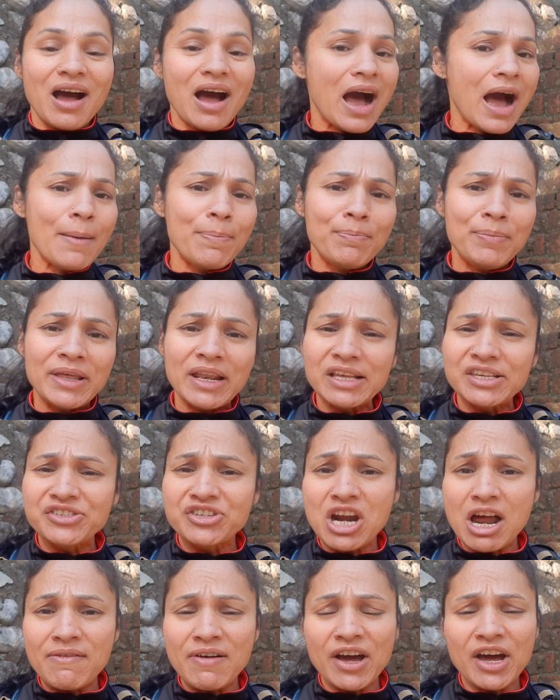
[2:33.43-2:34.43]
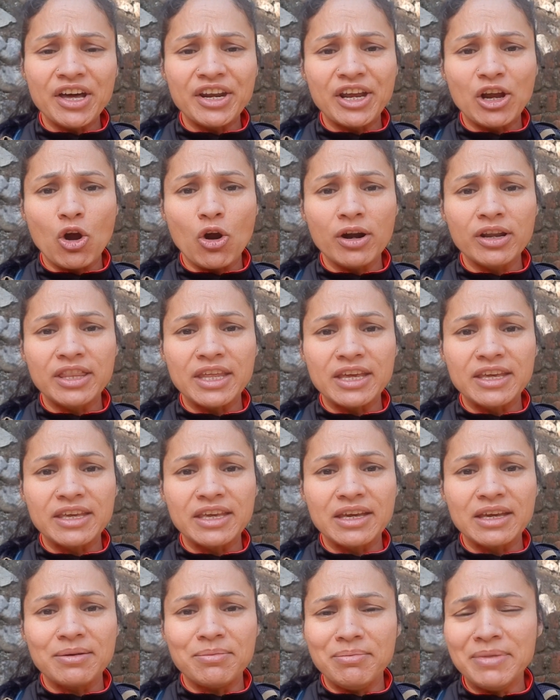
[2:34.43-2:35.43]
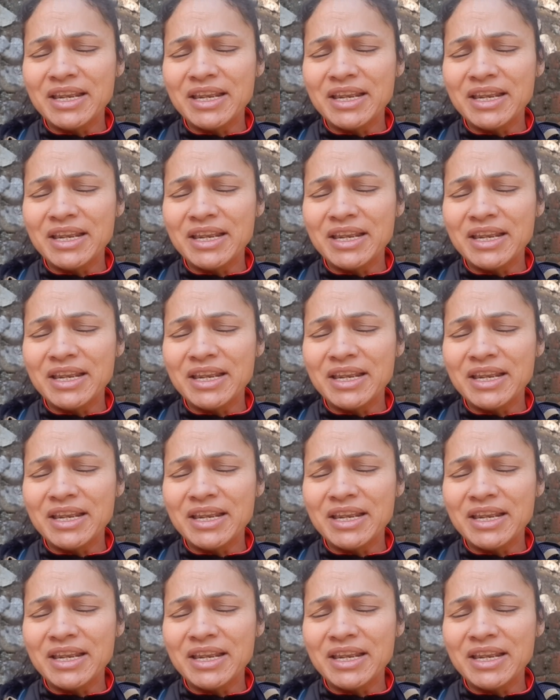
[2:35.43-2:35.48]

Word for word: आप मेरा स्ट्रावा का रिकॉर्ड देखिए